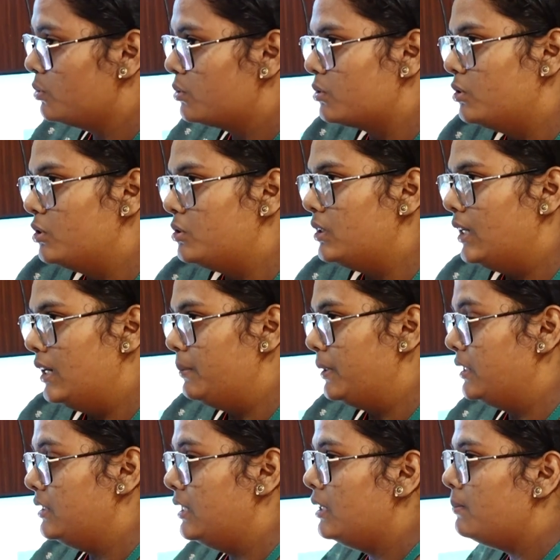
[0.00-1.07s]
చూసుకోవచ్చు
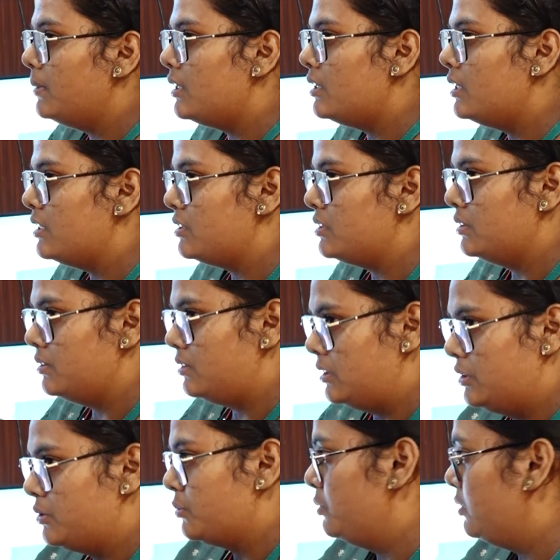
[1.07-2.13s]
డైనమికి దీన్ని బట్టి డెసిషన్స్
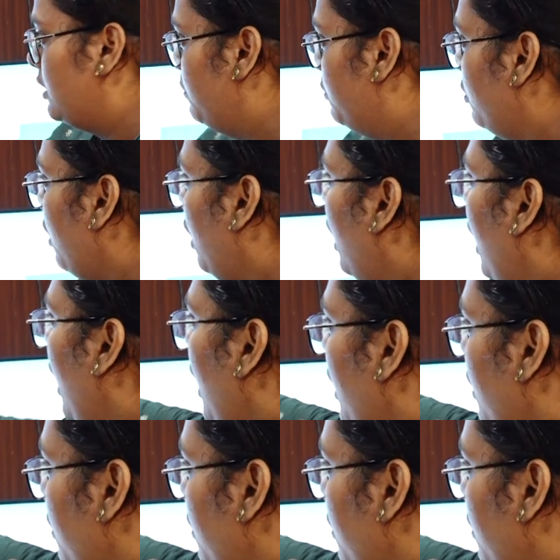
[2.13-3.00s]
తీసుకుంటాము hmm.